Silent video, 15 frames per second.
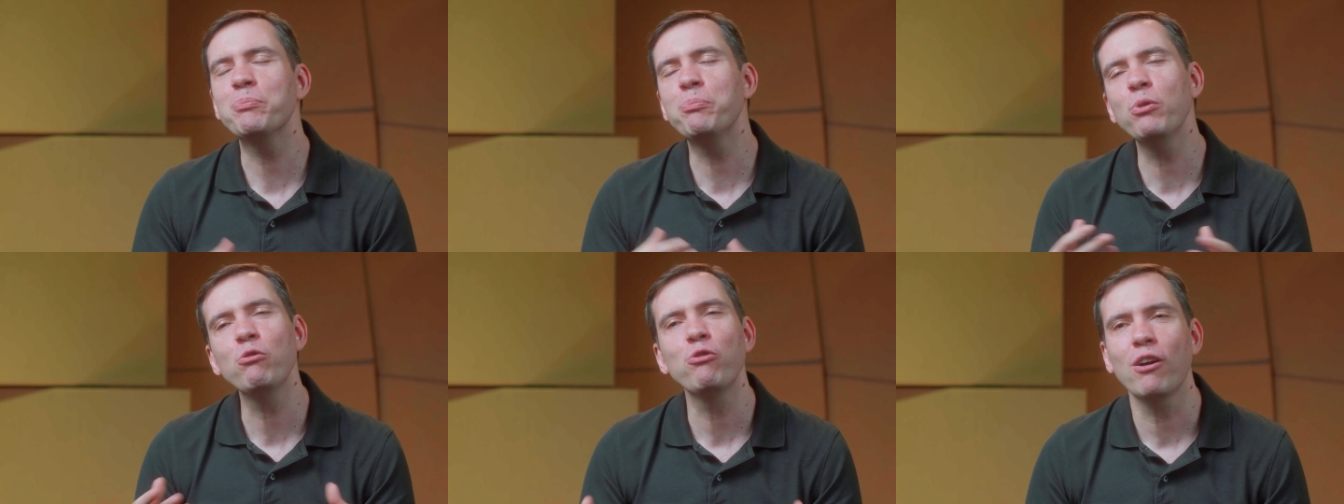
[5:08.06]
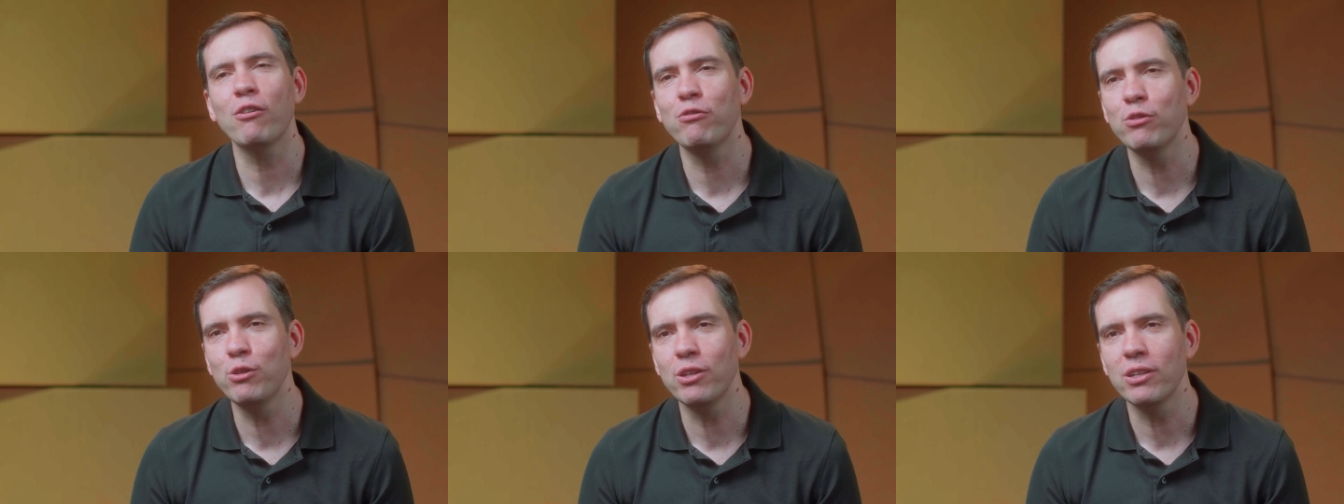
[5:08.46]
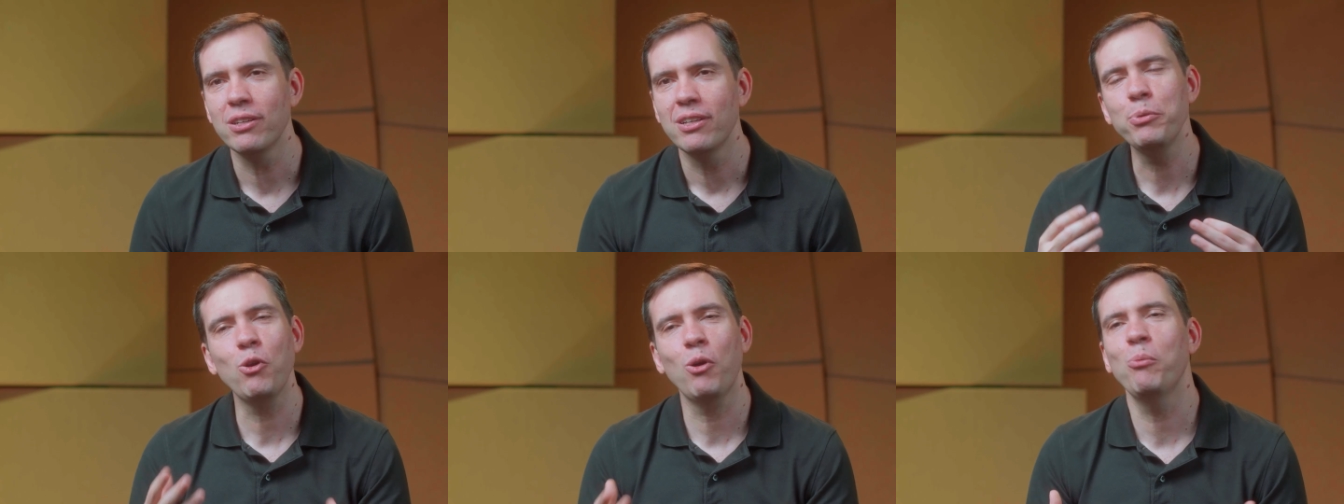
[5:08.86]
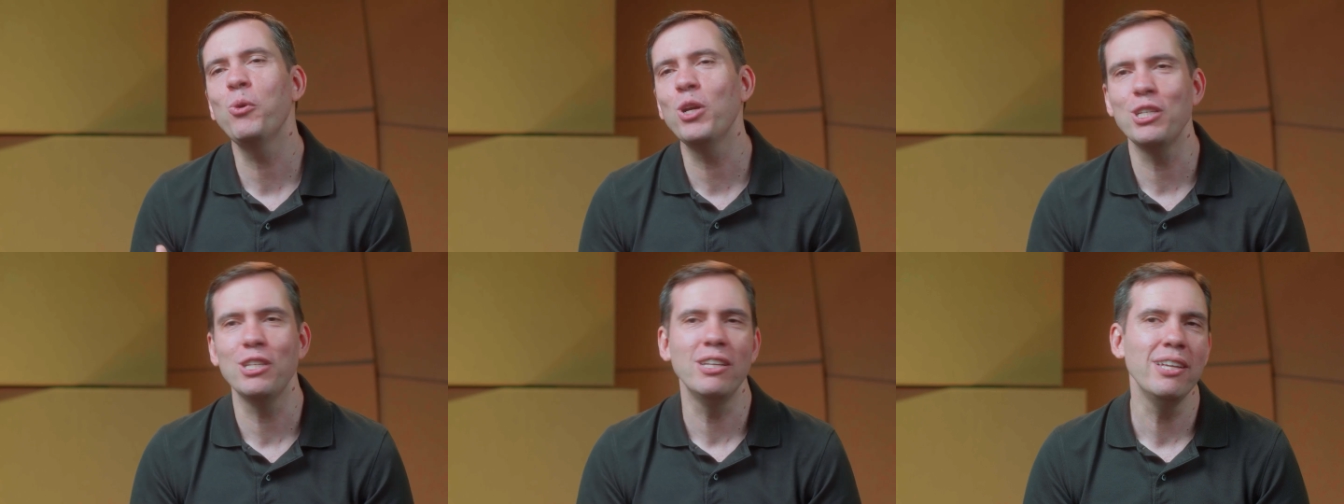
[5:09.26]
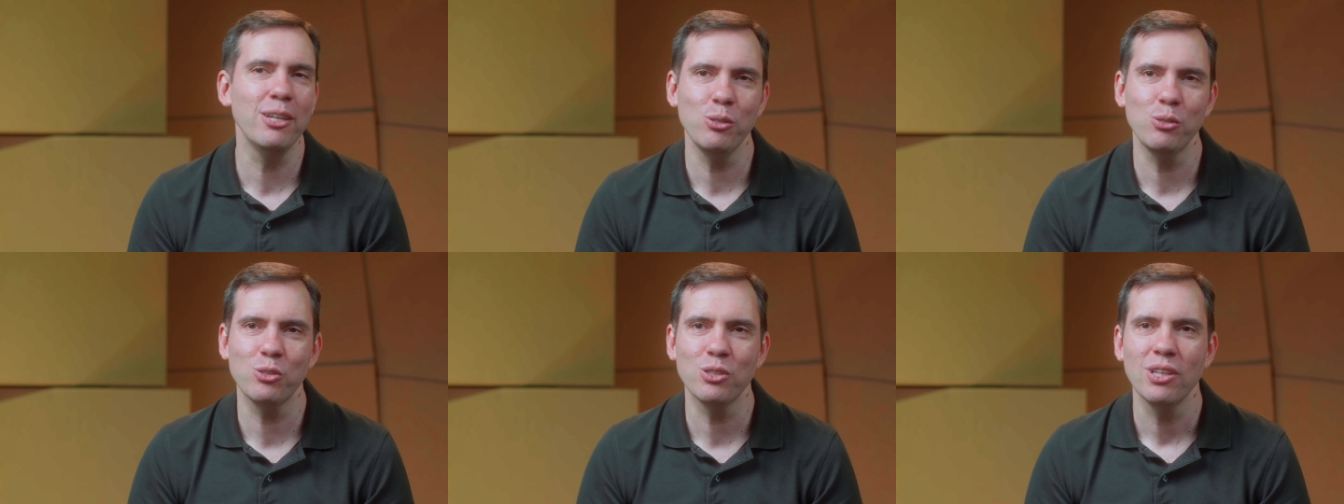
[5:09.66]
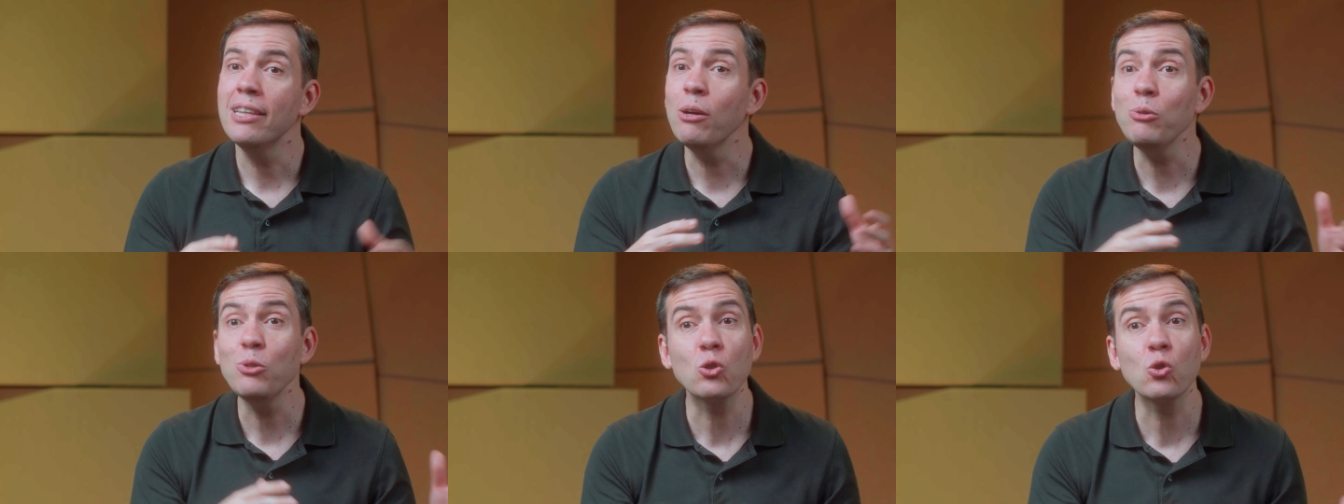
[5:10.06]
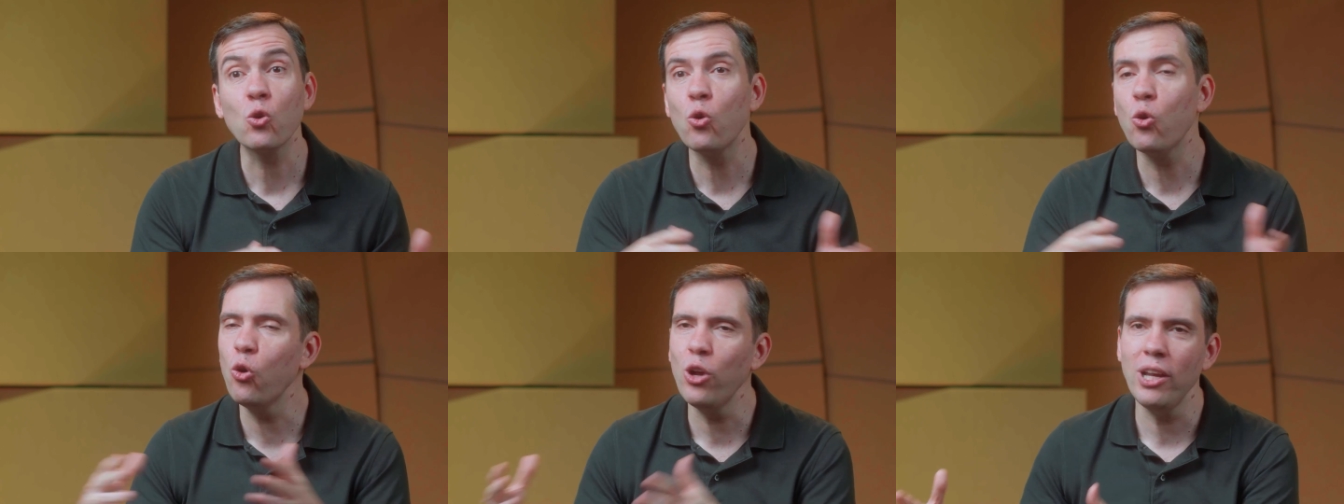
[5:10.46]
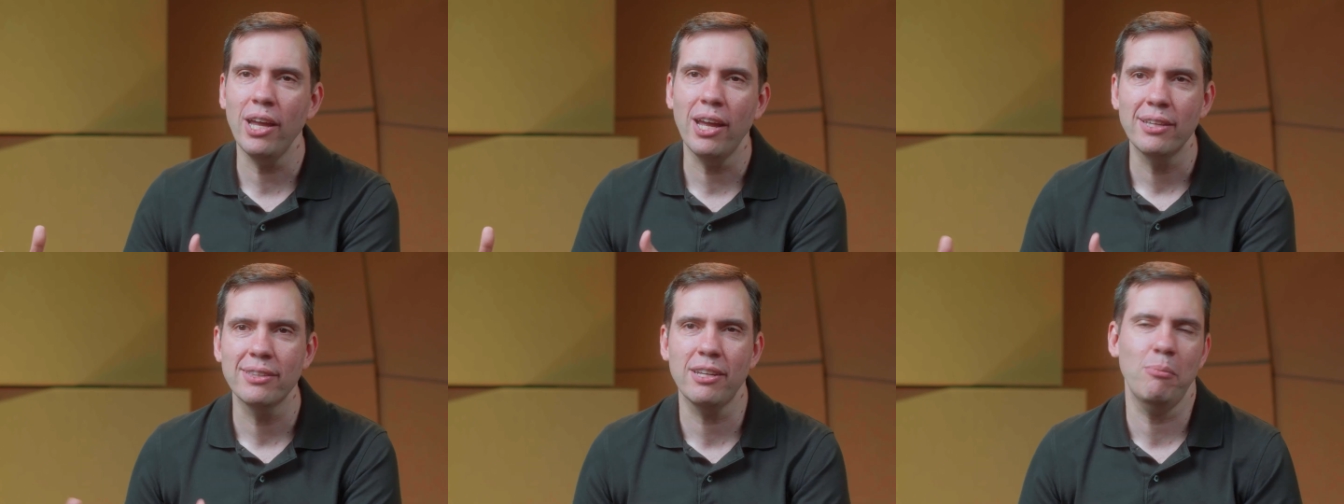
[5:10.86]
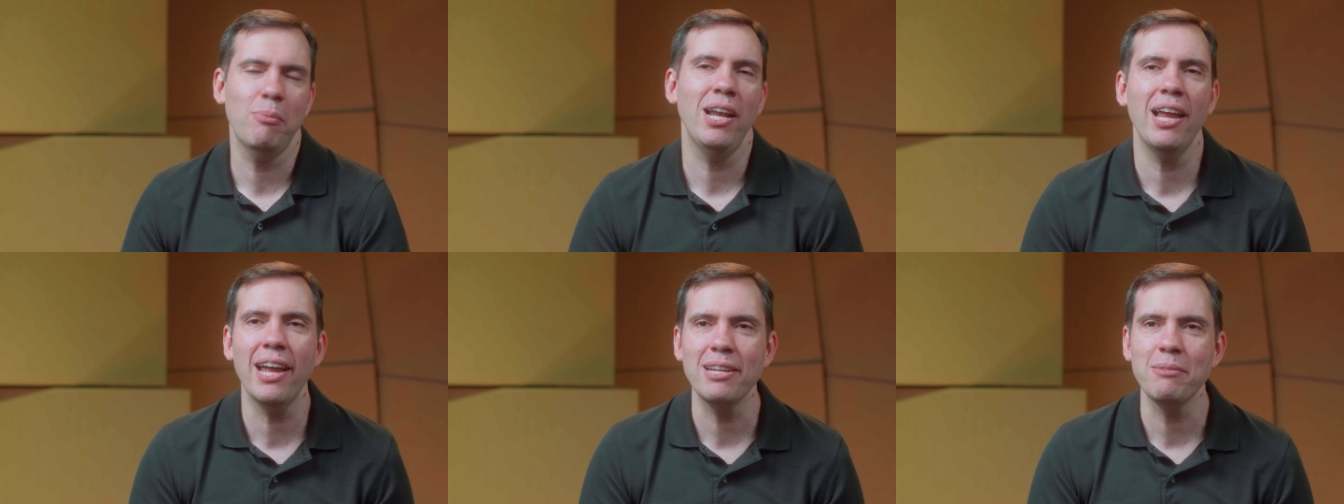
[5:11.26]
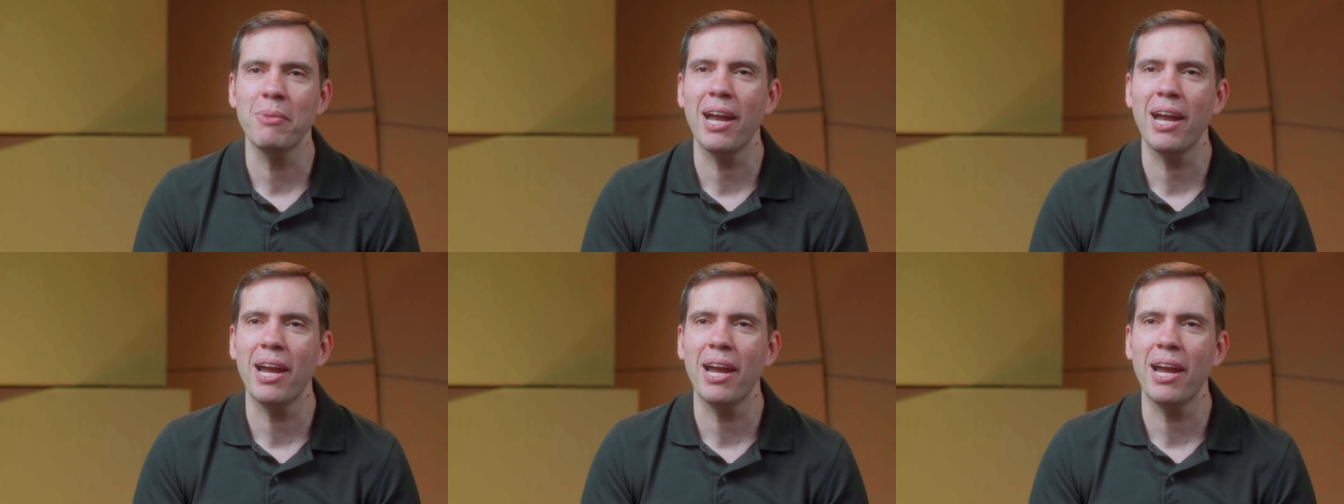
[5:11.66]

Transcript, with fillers: Mas por favor, pelo amor de Deus, não escolha trabalhar em